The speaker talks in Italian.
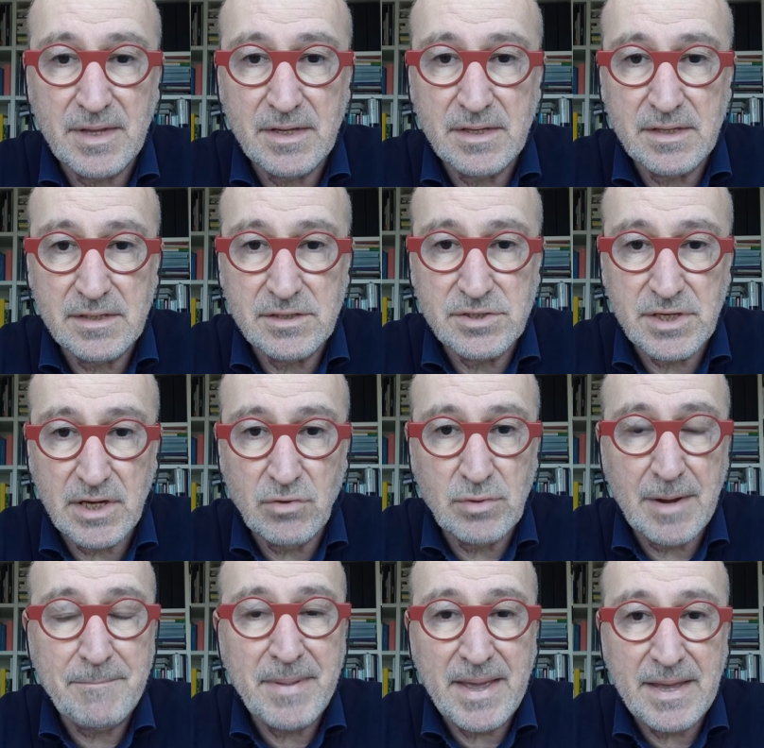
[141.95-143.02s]
eh, c'è
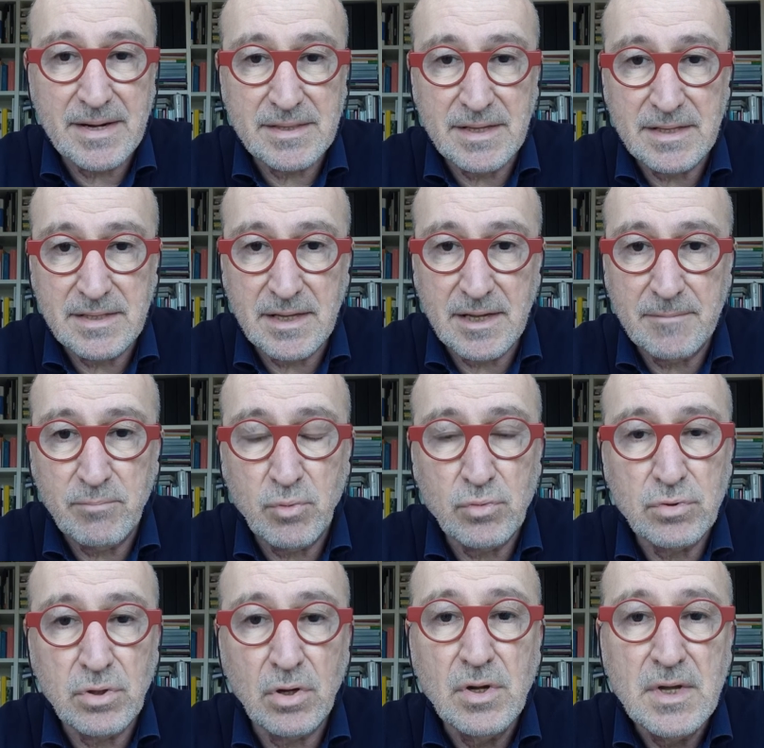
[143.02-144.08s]
una perdita
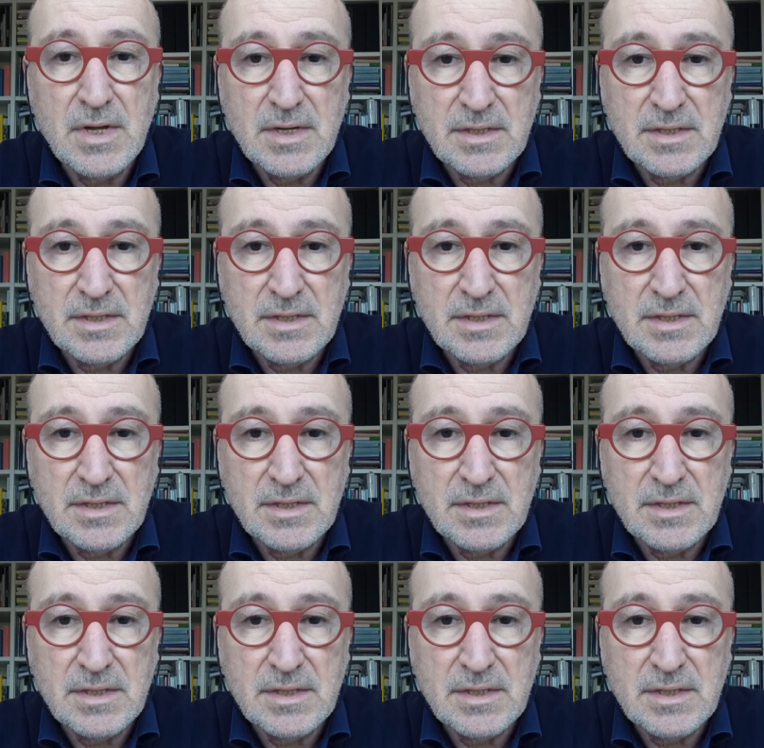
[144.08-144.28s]
appunto